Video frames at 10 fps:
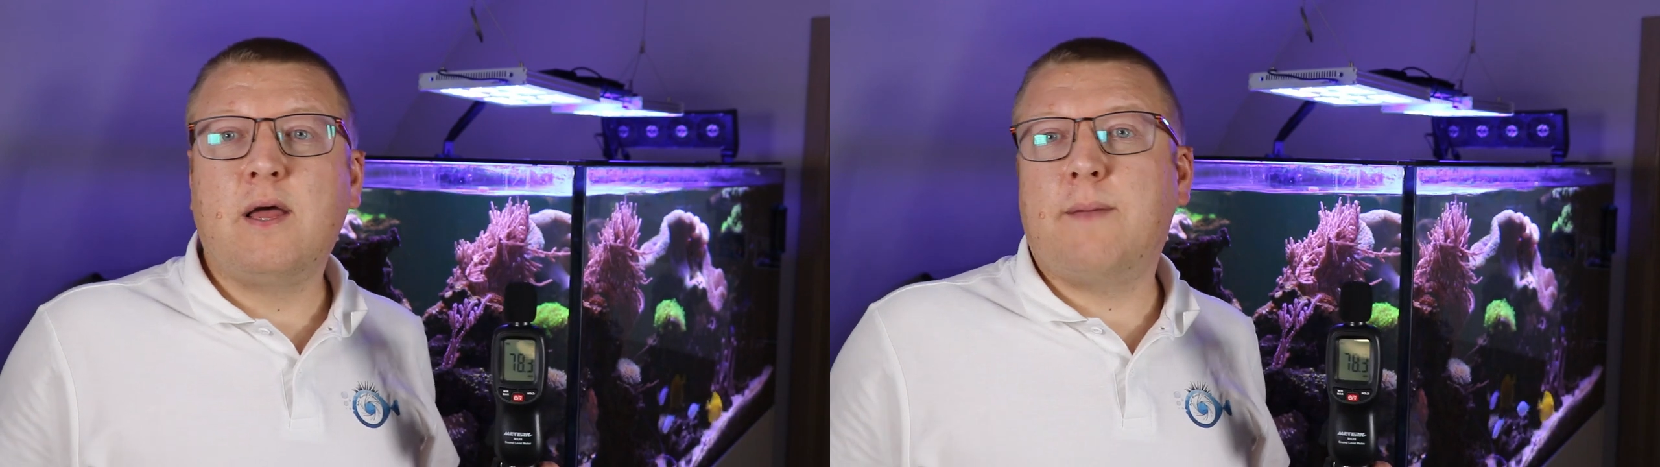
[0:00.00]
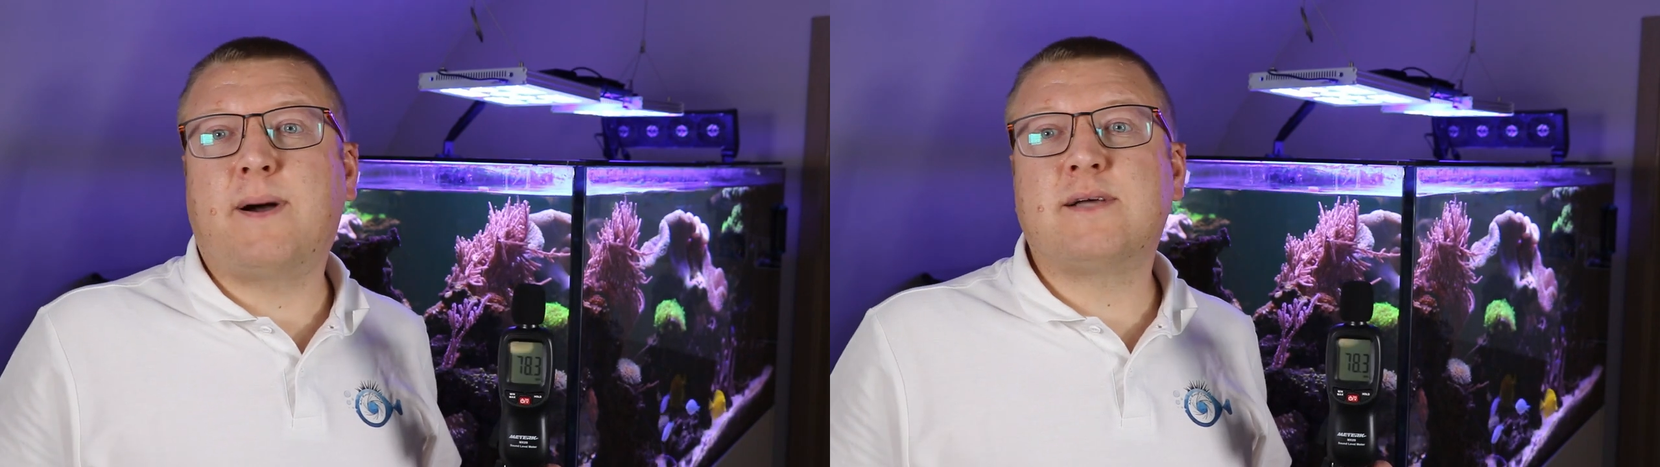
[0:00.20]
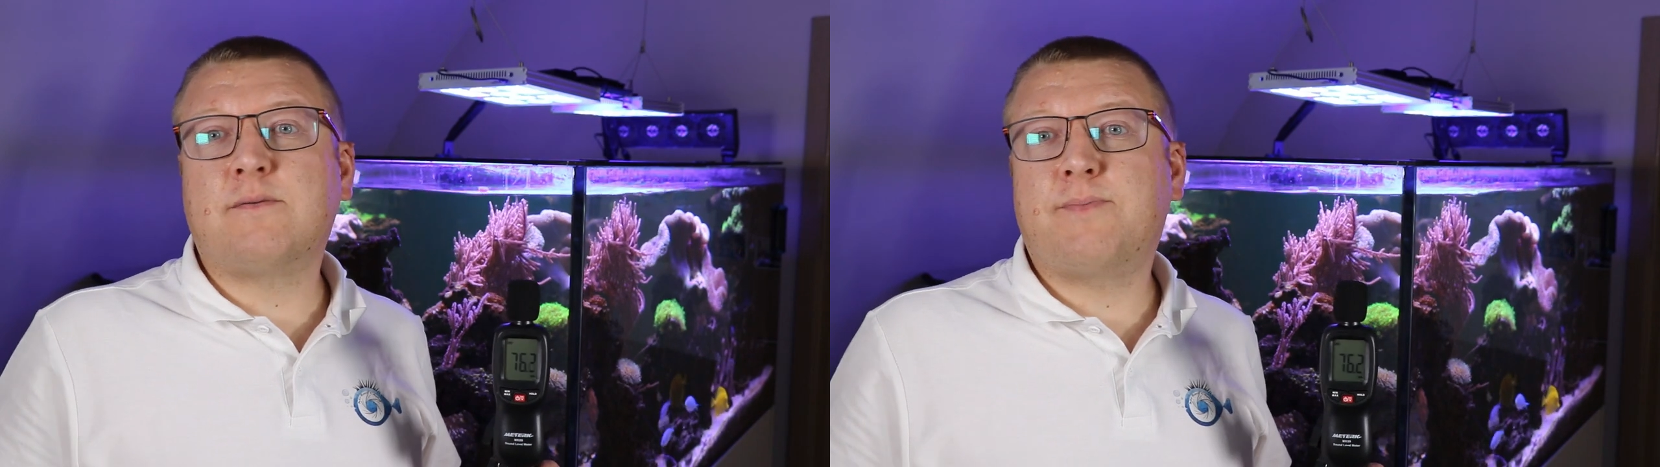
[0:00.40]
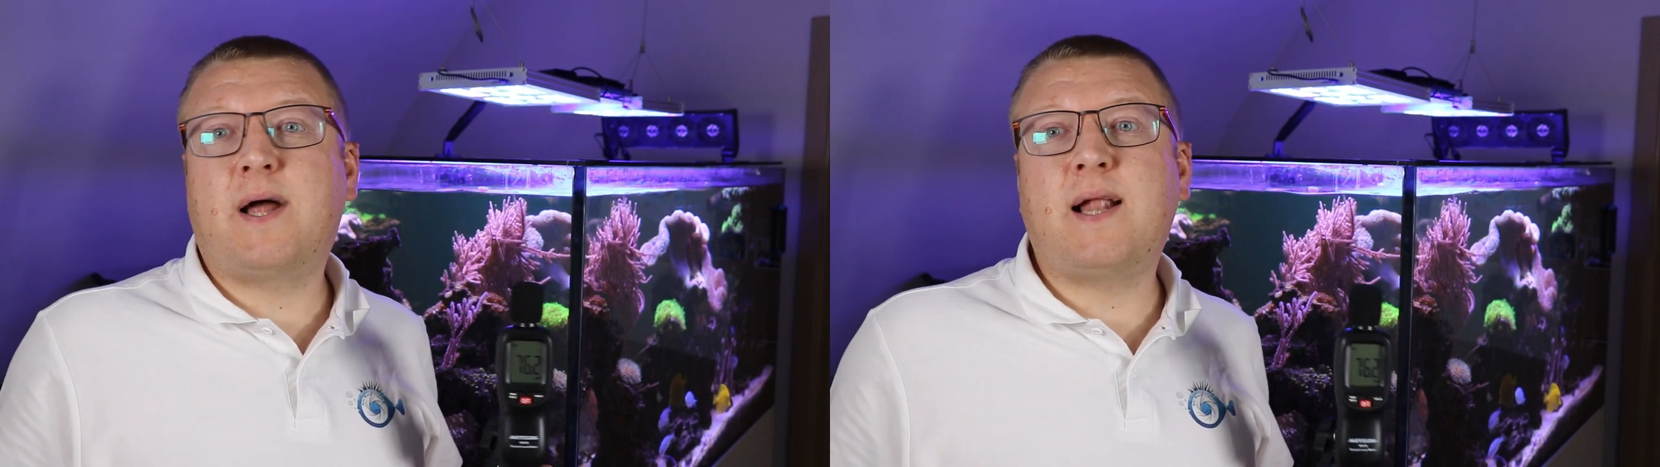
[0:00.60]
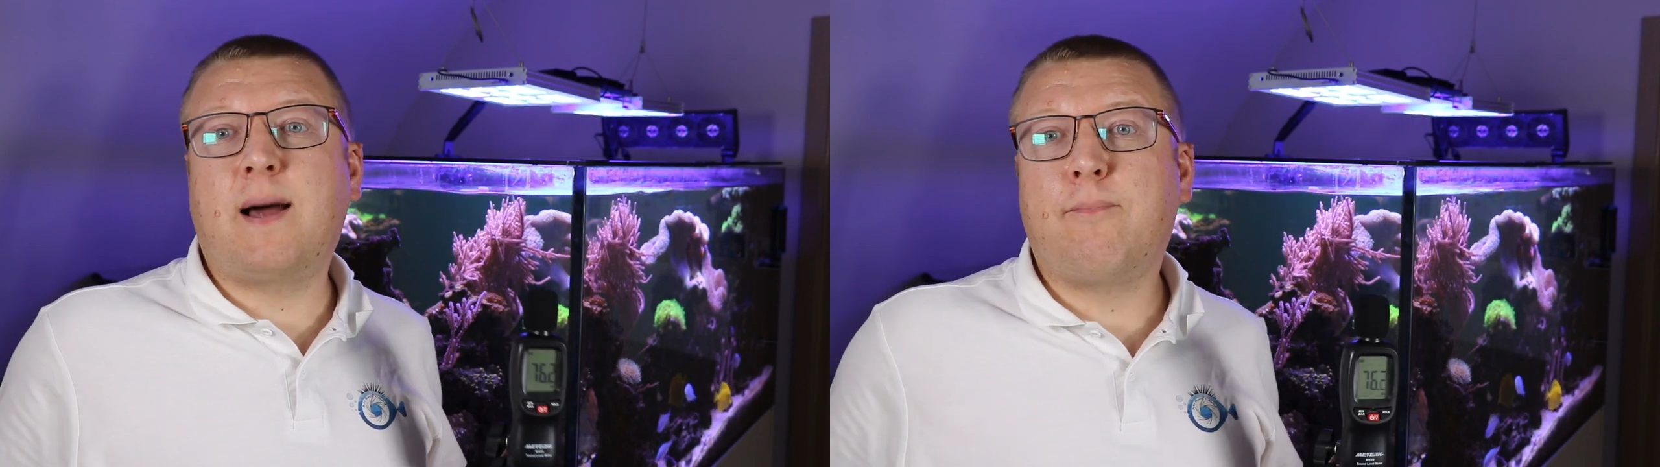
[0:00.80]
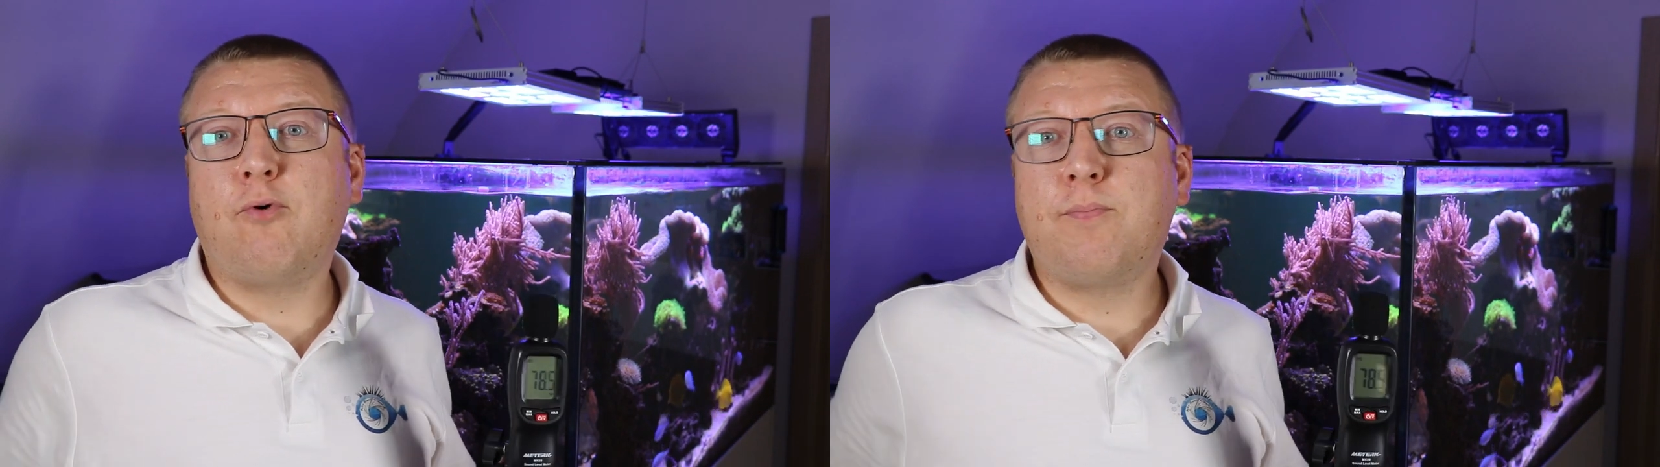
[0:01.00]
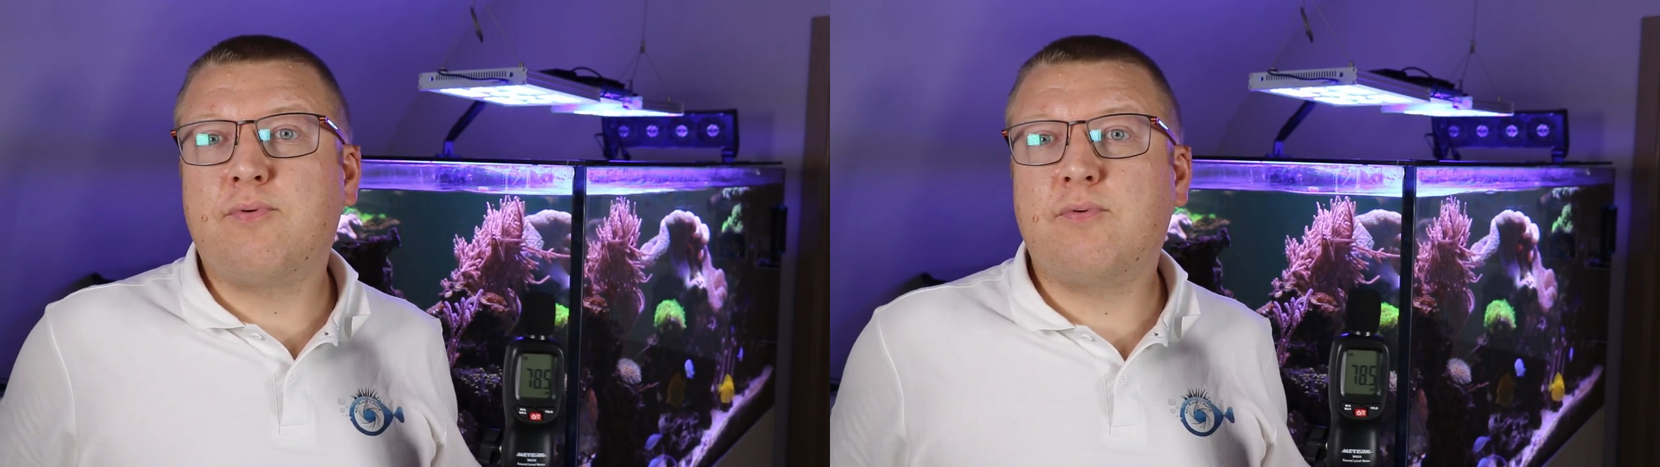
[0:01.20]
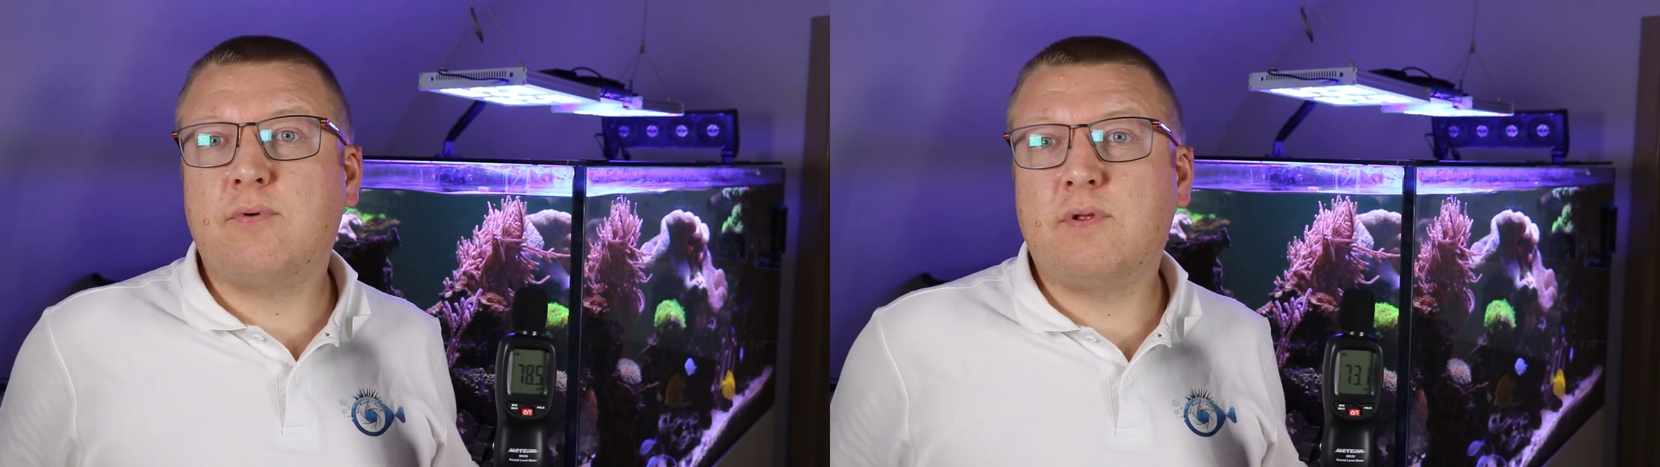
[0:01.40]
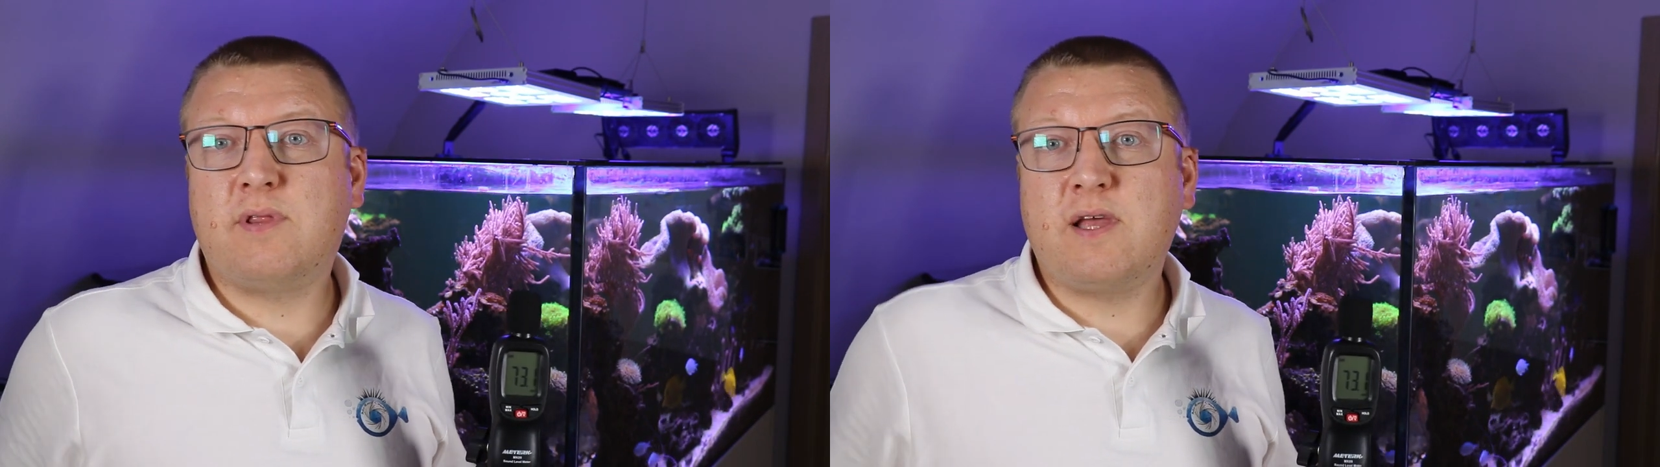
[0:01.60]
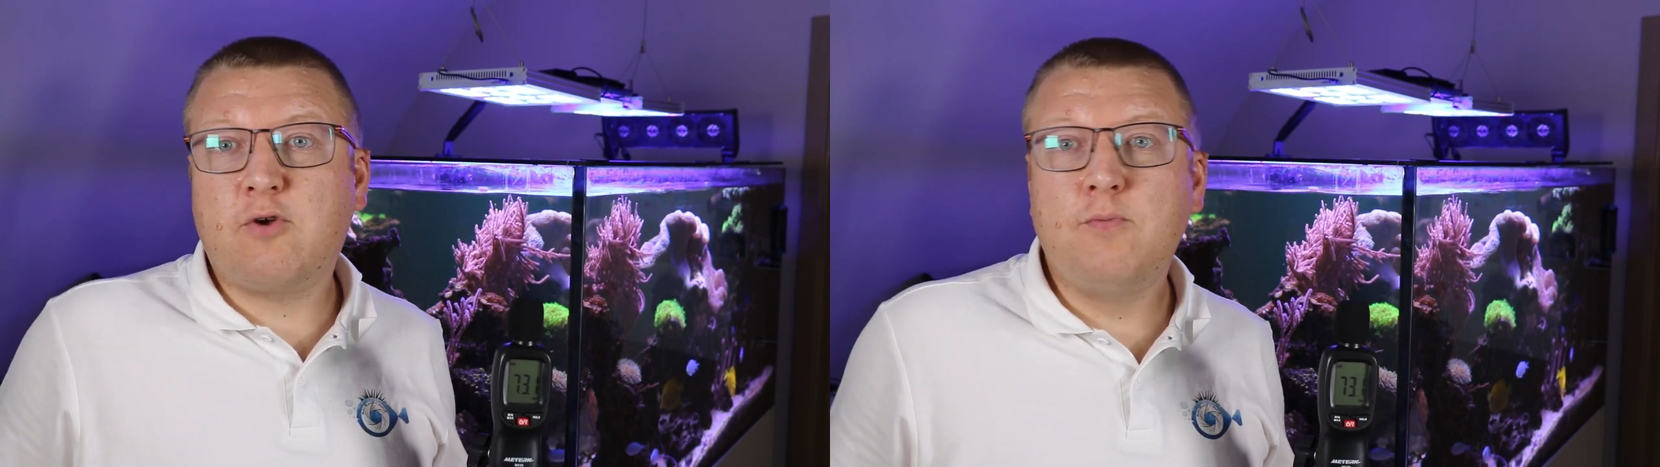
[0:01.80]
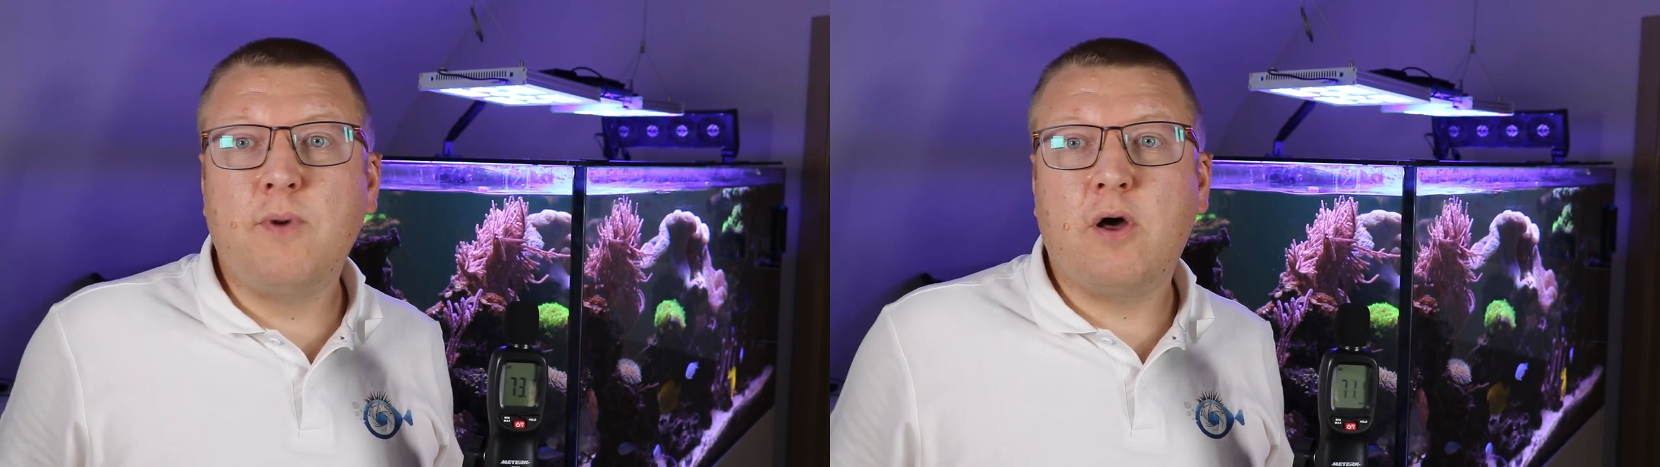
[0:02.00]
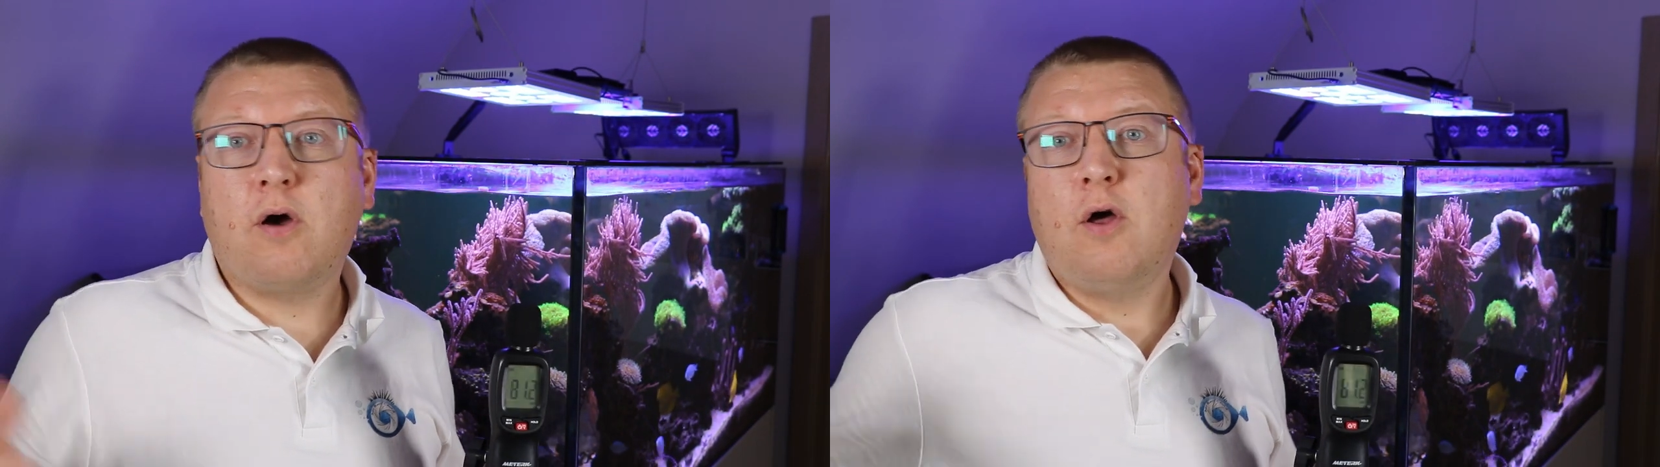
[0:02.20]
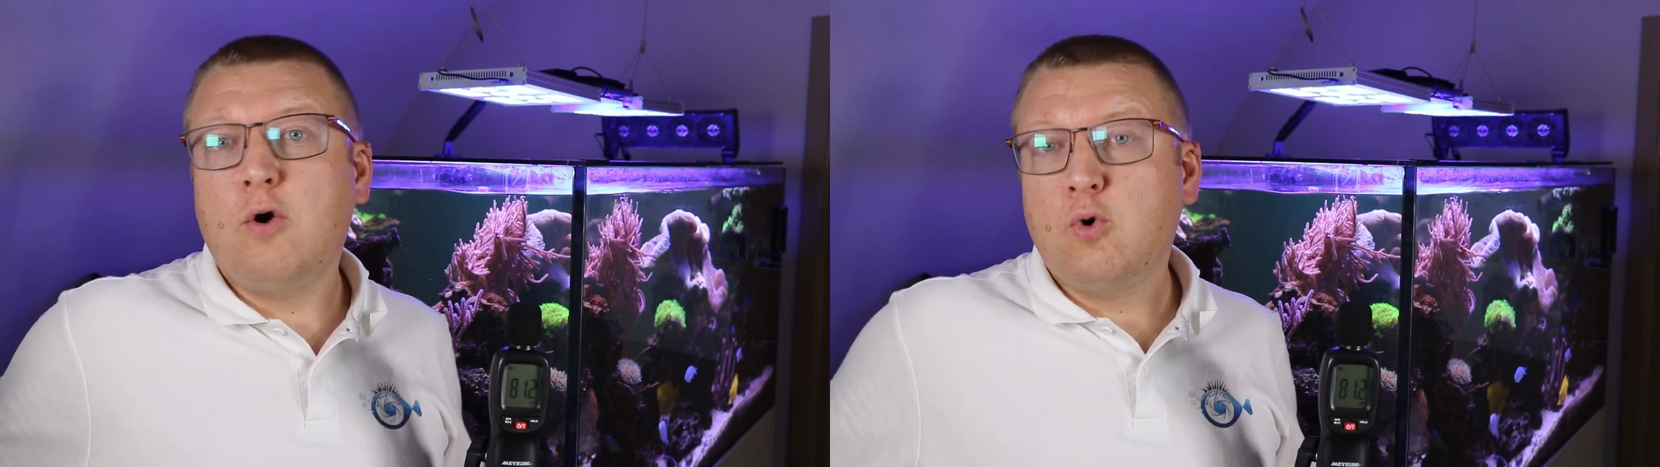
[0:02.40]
et par exemple là la pompe d'écumeur